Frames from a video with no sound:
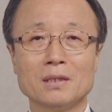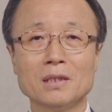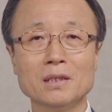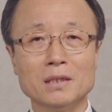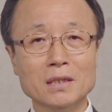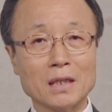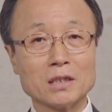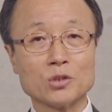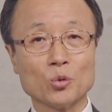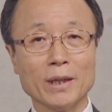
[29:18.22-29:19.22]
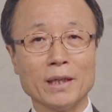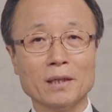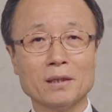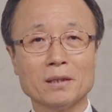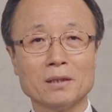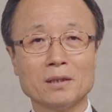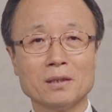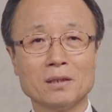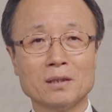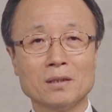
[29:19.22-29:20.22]
이 이야기 속에
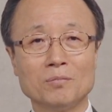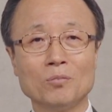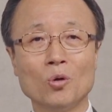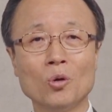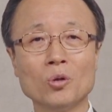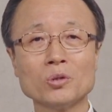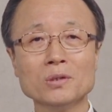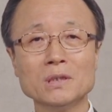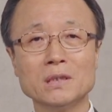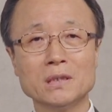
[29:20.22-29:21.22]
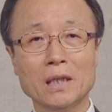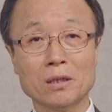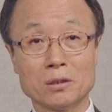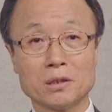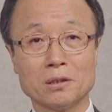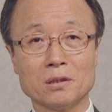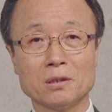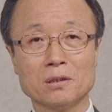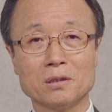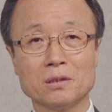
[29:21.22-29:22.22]
모든 시대에 걸쳐
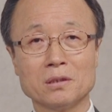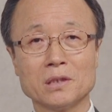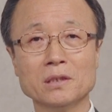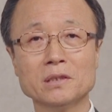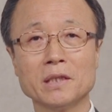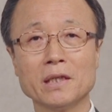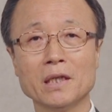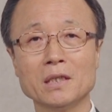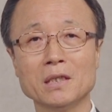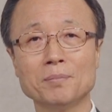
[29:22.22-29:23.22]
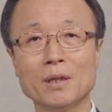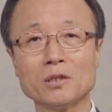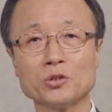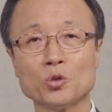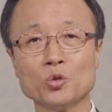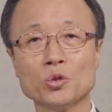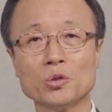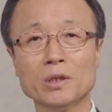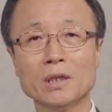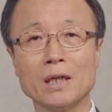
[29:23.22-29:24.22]
전 세계 이방
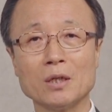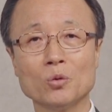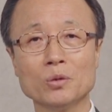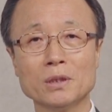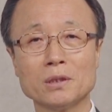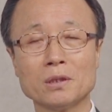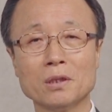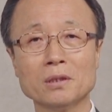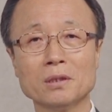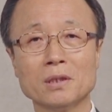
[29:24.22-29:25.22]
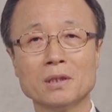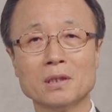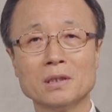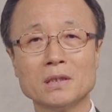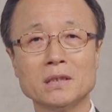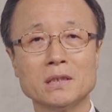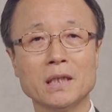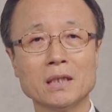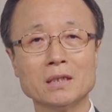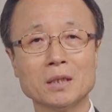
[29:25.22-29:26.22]
종교들이 갖고 있던
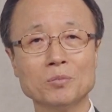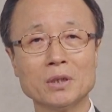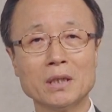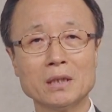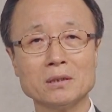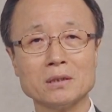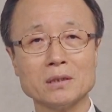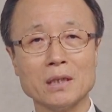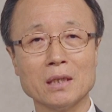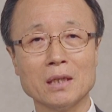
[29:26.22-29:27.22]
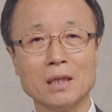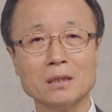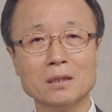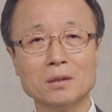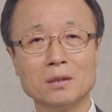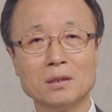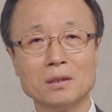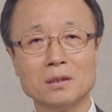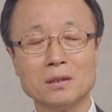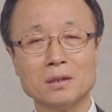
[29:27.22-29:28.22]
희생 제물에 대한 생각을
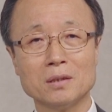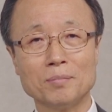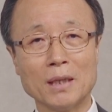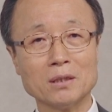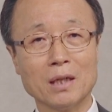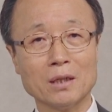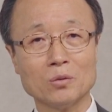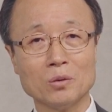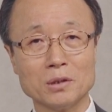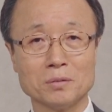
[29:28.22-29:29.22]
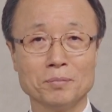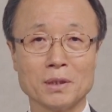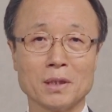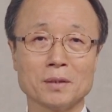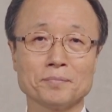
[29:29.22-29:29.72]
반영하고 있습니다.